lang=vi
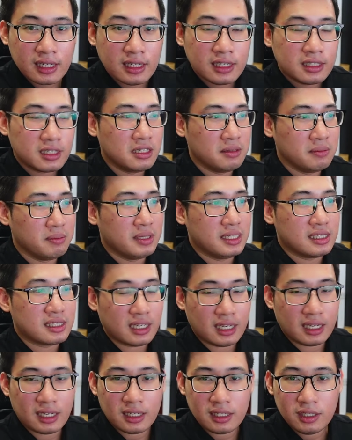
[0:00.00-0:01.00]
thì mình
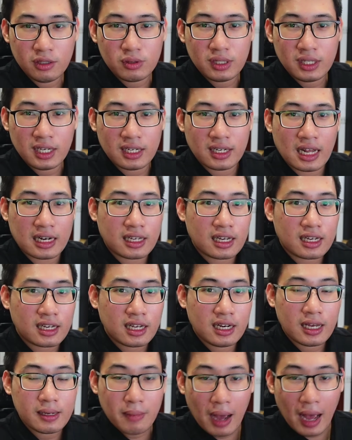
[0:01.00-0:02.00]
sẽ ưu tiên đặt các cái
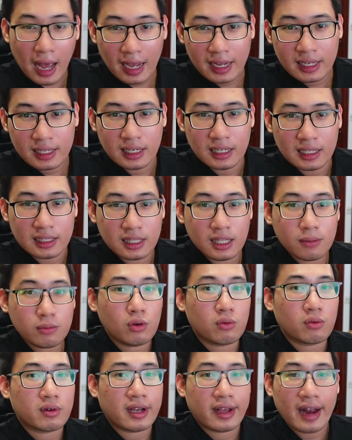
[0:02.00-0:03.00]
lệnh buy để tiếp
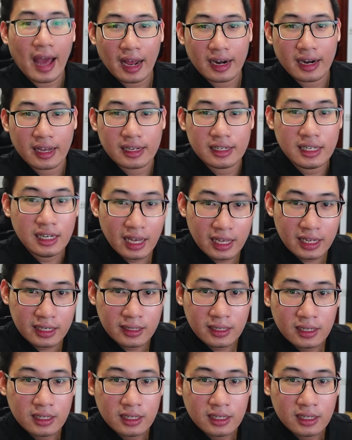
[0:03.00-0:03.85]
tục cái đà đấy đi lên.